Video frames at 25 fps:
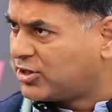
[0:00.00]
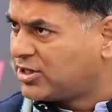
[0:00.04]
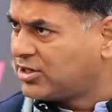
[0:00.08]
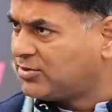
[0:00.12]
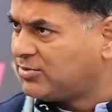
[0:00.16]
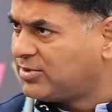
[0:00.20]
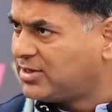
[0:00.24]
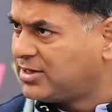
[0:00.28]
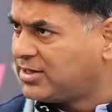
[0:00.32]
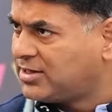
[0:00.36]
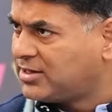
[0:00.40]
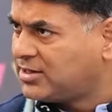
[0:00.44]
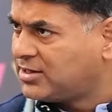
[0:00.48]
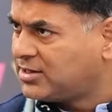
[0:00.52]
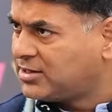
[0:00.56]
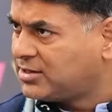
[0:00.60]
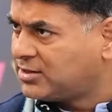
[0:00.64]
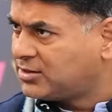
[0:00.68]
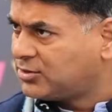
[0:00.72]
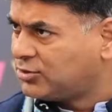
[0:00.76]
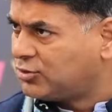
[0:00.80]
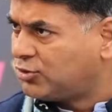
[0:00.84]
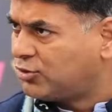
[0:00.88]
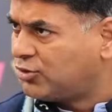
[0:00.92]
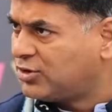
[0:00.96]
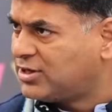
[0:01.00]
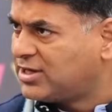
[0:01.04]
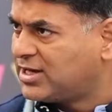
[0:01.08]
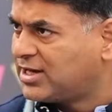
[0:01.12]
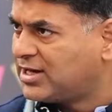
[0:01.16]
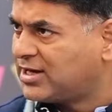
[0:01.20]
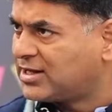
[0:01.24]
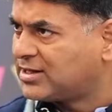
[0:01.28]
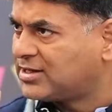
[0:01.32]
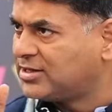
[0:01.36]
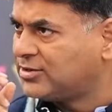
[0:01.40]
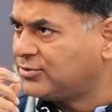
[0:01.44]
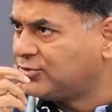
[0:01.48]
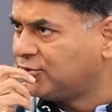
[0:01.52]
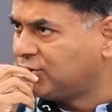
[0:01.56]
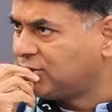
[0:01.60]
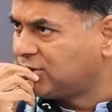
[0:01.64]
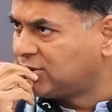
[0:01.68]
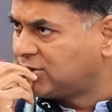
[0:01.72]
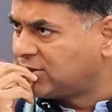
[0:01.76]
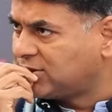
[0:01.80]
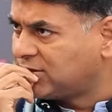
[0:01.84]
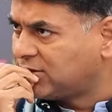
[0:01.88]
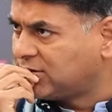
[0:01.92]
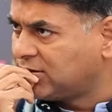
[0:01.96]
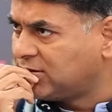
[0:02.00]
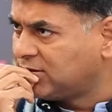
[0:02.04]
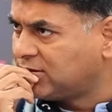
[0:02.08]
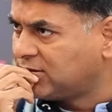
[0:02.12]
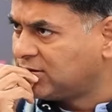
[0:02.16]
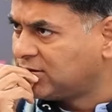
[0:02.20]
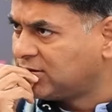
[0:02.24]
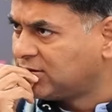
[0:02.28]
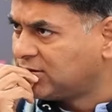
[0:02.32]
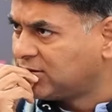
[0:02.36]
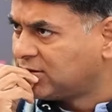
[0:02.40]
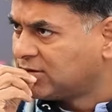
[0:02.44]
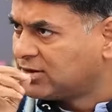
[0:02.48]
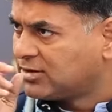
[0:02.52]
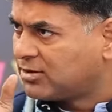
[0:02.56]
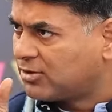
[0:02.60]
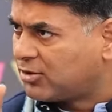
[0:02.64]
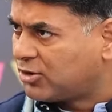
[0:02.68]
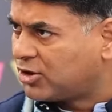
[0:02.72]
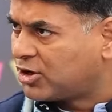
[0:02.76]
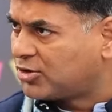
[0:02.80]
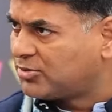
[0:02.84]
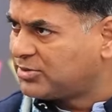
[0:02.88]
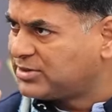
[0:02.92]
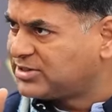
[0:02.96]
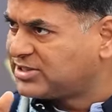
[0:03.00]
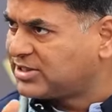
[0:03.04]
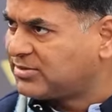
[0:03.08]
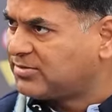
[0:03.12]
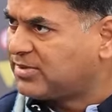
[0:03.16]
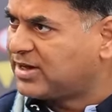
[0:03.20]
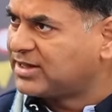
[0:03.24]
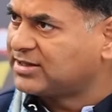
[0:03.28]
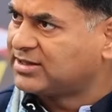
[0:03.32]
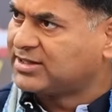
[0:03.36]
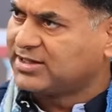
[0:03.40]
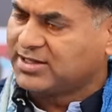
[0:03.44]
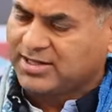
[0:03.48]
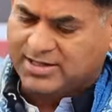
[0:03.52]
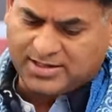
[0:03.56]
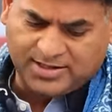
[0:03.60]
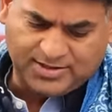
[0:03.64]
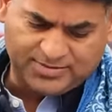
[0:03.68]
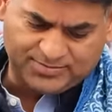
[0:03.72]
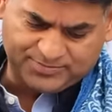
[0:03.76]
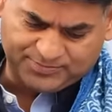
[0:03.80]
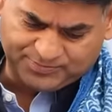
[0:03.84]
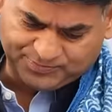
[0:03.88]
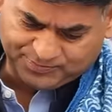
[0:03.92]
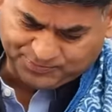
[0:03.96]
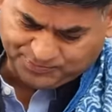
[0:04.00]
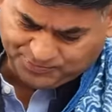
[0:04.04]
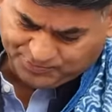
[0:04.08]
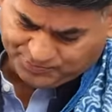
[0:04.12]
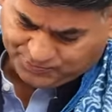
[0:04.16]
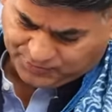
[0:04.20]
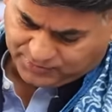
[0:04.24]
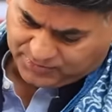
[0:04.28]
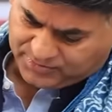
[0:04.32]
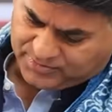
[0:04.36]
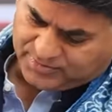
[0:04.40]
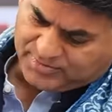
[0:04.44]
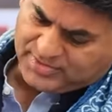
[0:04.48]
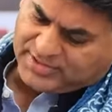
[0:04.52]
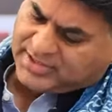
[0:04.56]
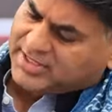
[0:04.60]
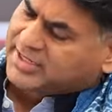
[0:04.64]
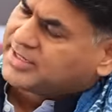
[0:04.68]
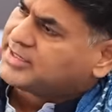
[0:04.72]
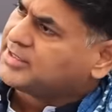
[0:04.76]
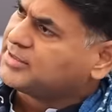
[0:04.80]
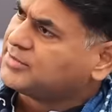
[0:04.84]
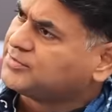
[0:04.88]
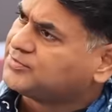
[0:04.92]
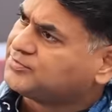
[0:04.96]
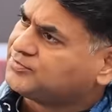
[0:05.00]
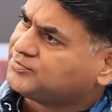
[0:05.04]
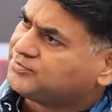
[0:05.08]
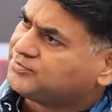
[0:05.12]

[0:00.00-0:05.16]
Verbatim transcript: बॉडी मिली गोलियां लगी हुई थी और भी सब बातें आई जी बिल्कुल बताइए